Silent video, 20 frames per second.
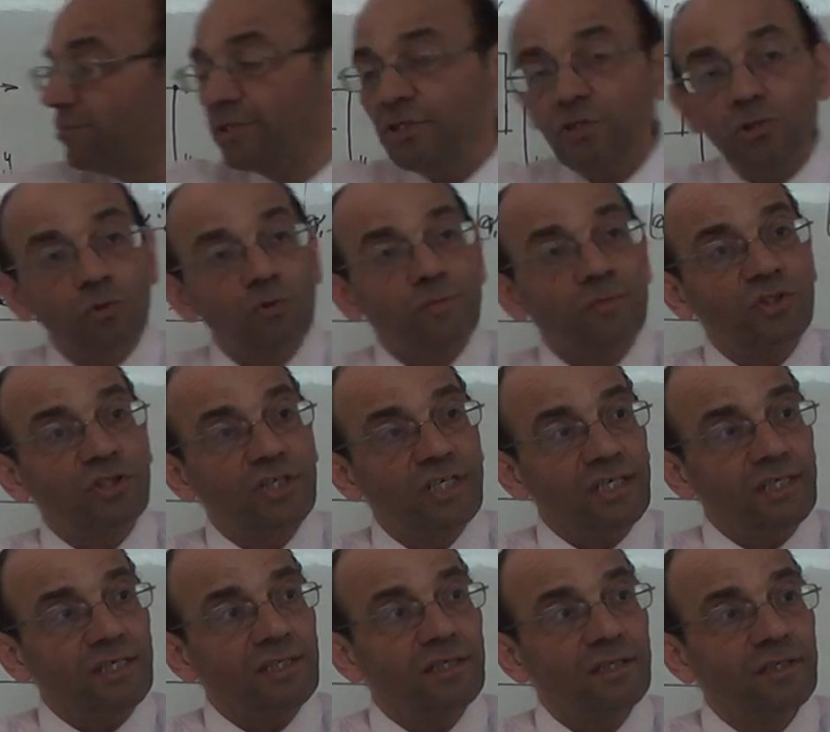بي يو مش
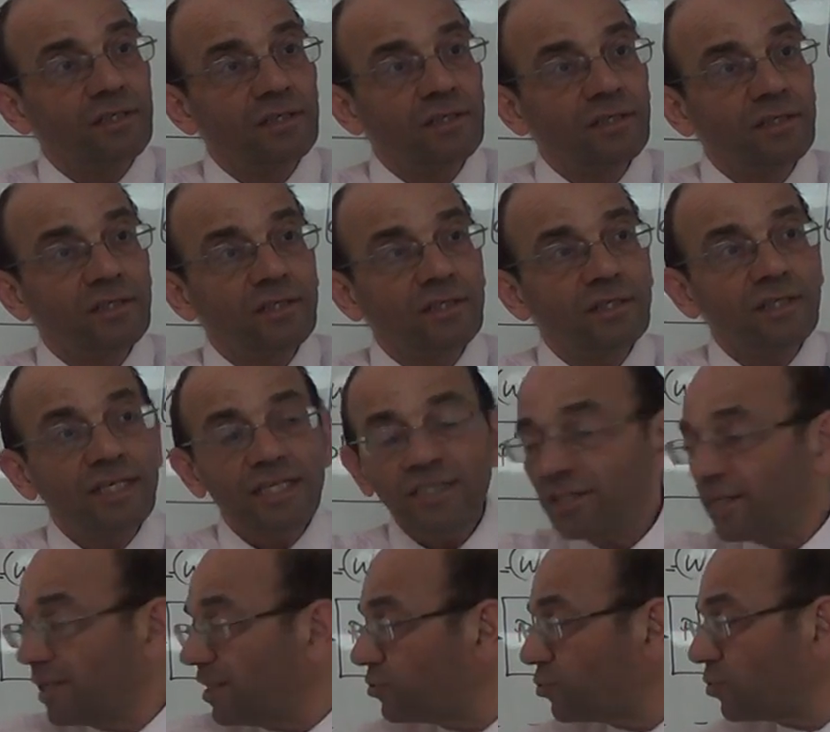هيك؟
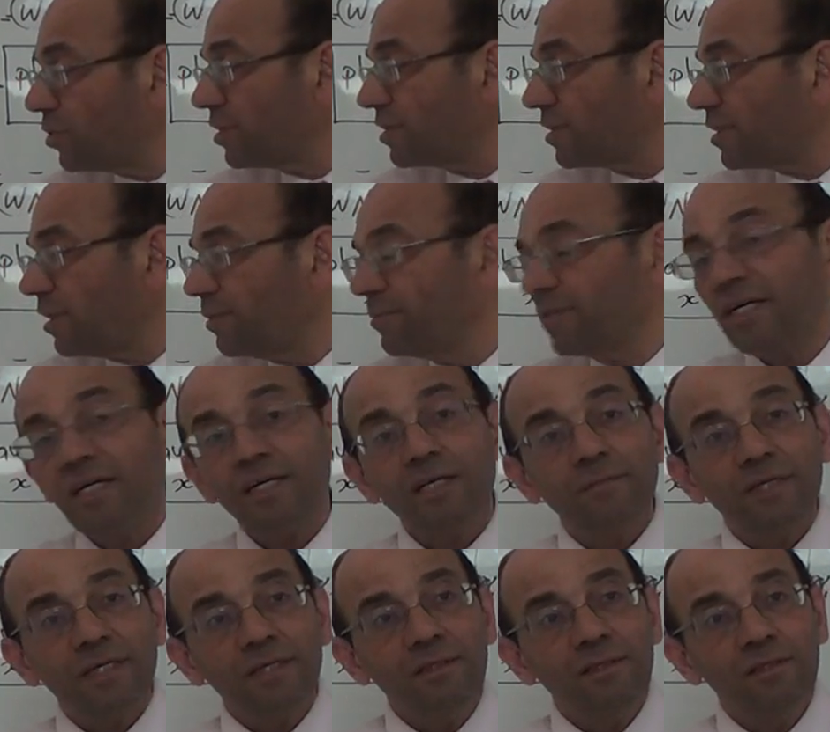ايش هلا صرنا نطرح منها
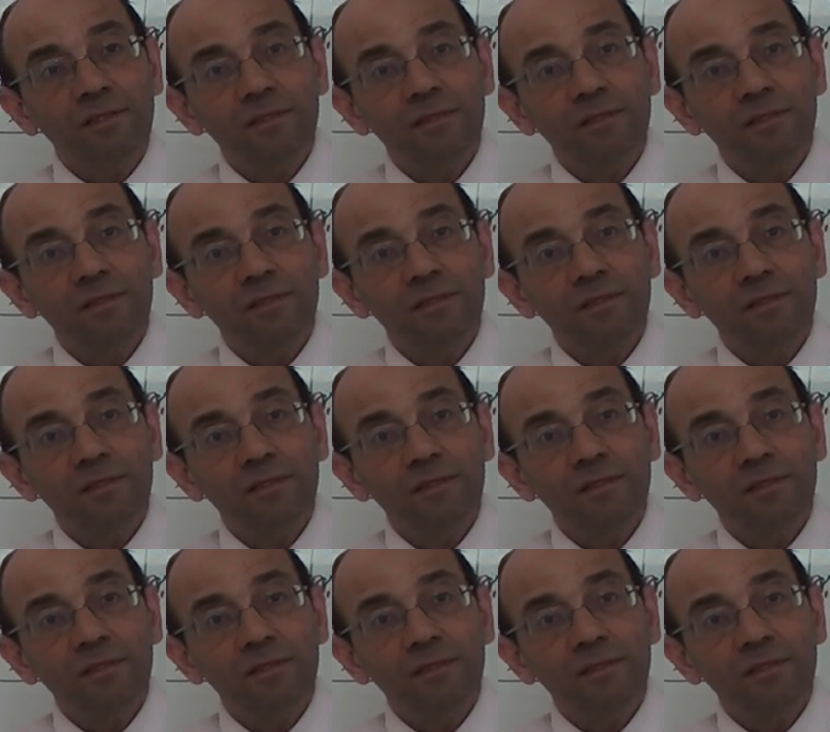كمان؟